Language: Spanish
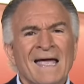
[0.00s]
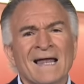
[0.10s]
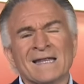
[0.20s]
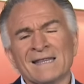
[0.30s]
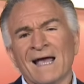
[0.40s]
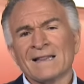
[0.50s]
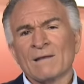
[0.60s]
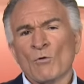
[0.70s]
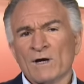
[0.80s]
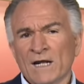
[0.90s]
el ideal
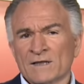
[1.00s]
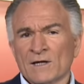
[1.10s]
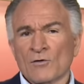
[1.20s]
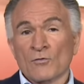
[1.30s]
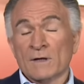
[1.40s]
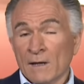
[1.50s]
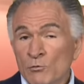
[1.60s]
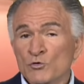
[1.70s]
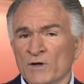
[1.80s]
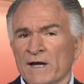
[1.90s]
democrático que
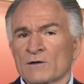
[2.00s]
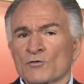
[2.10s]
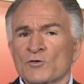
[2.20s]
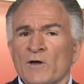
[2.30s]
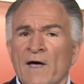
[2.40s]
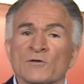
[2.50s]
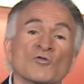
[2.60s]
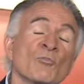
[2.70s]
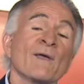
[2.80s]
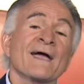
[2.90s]
busca que los
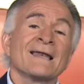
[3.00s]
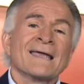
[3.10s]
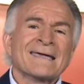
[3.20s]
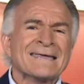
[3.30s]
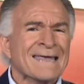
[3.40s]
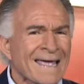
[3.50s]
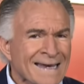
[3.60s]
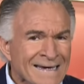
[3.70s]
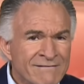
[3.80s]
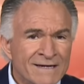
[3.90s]
ciudadanos puedan elegir
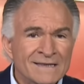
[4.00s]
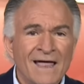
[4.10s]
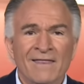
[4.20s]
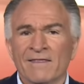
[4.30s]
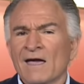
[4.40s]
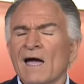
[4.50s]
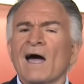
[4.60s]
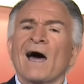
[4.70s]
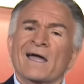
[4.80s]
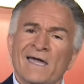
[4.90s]
en libertad
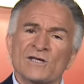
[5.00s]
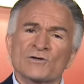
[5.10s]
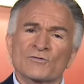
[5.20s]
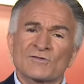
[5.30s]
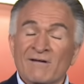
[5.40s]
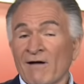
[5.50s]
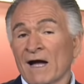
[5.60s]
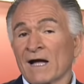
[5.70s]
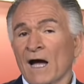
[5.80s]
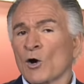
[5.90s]
a aquellos que
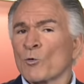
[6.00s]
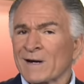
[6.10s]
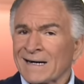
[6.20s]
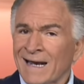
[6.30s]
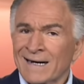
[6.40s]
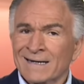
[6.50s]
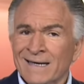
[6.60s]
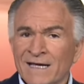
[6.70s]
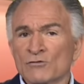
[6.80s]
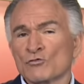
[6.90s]
van a gobernar
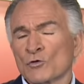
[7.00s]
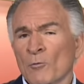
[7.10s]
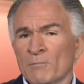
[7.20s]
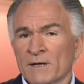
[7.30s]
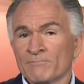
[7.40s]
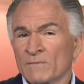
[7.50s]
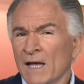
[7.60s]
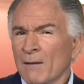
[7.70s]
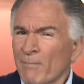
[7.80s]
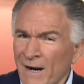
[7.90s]
en su nombre,
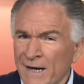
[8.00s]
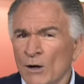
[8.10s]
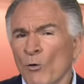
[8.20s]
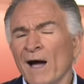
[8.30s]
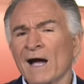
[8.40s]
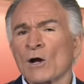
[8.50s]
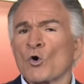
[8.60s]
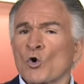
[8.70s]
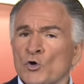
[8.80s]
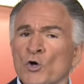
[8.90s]
para que lo hagan
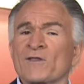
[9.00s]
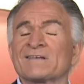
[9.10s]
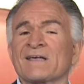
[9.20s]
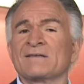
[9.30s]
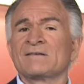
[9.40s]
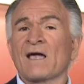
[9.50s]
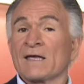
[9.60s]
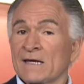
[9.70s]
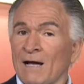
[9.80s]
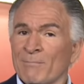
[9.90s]
con honor, decencia
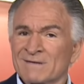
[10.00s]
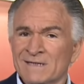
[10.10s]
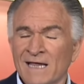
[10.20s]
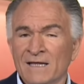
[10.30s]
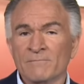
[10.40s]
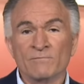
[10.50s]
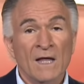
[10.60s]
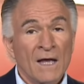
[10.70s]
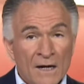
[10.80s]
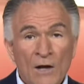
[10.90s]
y capacidad,
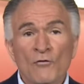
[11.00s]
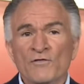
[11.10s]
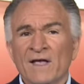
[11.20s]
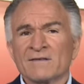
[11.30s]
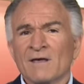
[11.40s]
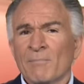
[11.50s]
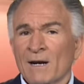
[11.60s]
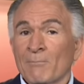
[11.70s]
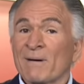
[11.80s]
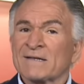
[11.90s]
la confianza
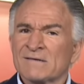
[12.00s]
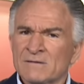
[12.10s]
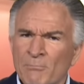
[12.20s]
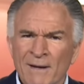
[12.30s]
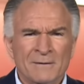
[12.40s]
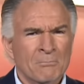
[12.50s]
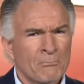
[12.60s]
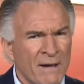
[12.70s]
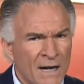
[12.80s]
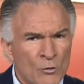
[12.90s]
para participar,
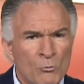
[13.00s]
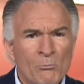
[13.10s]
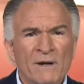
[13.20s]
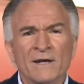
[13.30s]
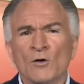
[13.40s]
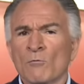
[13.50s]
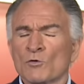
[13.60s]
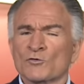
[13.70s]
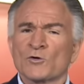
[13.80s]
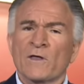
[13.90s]
para cumplir
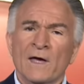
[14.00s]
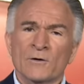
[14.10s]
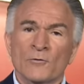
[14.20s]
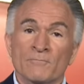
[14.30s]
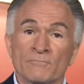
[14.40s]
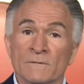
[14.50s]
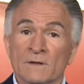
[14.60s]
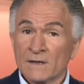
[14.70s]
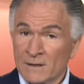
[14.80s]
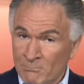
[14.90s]
como ciudadano
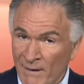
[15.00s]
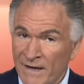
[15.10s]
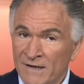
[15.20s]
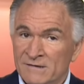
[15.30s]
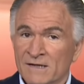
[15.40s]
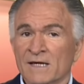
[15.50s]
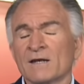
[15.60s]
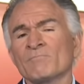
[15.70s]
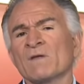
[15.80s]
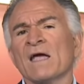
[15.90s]
y para
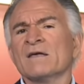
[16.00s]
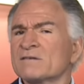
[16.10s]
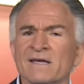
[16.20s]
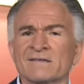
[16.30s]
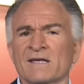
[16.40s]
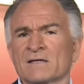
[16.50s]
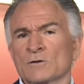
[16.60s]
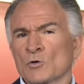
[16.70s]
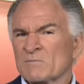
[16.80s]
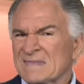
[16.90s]
exigir sigue
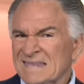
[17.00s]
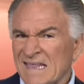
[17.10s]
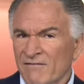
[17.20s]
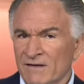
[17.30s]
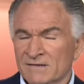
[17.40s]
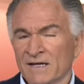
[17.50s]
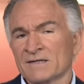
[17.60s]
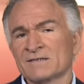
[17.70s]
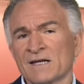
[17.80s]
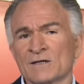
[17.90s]
siendo, debe
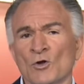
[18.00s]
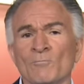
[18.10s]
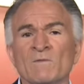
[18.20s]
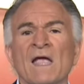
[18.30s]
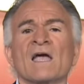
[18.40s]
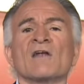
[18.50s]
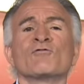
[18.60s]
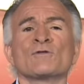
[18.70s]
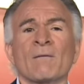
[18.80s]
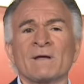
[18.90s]
seguir siendo el
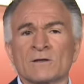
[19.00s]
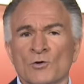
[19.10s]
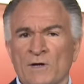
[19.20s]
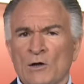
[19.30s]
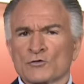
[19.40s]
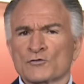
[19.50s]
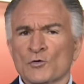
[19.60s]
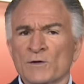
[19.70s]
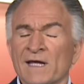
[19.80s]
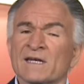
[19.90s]
fundamento que
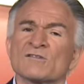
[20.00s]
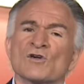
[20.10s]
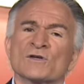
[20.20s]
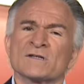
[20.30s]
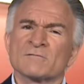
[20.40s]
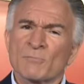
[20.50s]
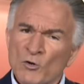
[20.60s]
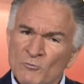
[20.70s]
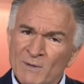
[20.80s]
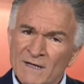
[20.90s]
construye naciones
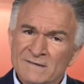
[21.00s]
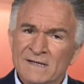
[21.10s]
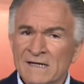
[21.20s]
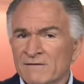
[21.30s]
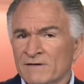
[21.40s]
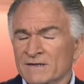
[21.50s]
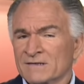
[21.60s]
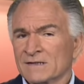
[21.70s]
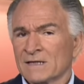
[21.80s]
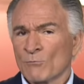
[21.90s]
prósperas,
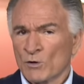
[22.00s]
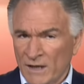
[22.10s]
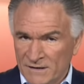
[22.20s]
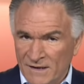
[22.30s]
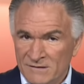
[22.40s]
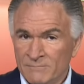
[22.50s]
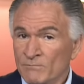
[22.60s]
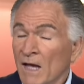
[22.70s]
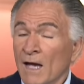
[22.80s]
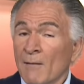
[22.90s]
libres y democráticas.
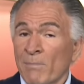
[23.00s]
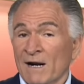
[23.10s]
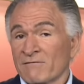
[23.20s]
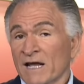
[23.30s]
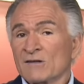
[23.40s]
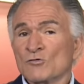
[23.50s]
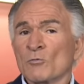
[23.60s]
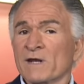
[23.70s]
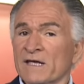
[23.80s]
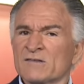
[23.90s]
Para hablar
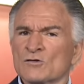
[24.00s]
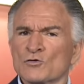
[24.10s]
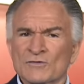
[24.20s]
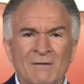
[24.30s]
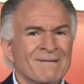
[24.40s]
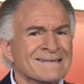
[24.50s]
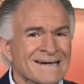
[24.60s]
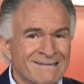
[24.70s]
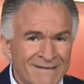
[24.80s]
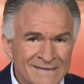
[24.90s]
sobre estos temas
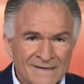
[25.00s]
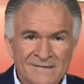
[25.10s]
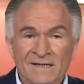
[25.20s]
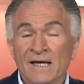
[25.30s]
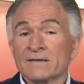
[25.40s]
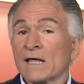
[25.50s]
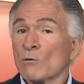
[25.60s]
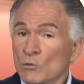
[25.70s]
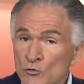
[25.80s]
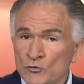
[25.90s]
relevantes,
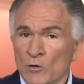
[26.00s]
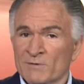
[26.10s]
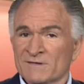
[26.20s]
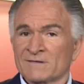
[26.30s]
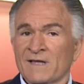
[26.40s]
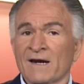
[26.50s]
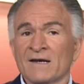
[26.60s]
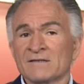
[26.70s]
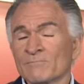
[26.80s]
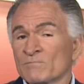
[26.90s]
tengo el gusto de
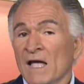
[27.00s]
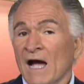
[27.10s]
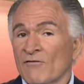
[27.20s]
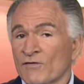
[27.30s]
presentarles a